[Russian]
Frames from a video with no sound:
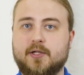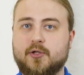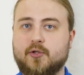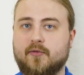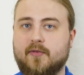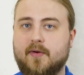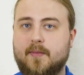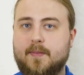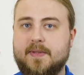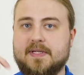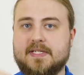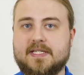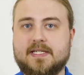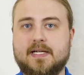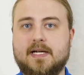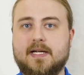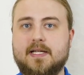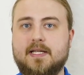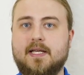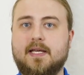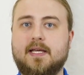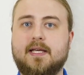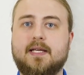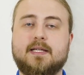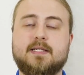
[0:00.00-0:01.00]
то в
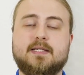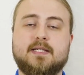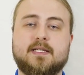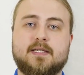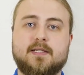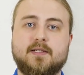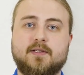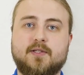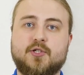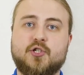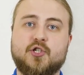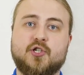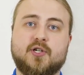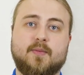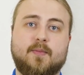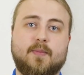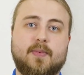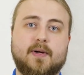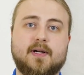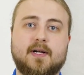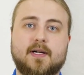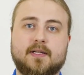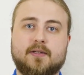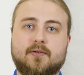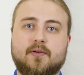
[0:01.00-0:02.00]
описании есть ссылочка,
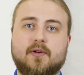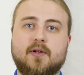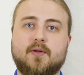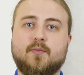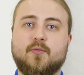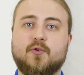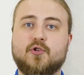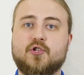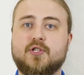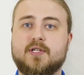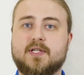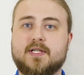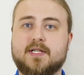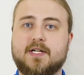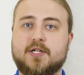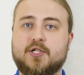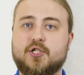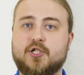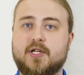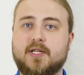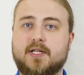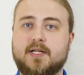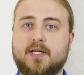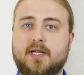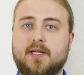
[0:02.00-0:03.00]
по которой можно
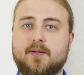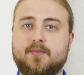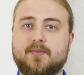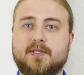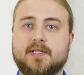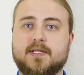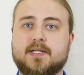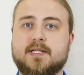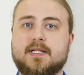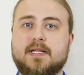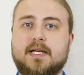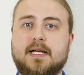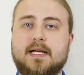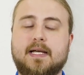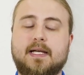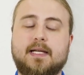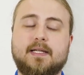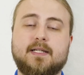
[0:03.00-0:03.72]
скачать Криптекс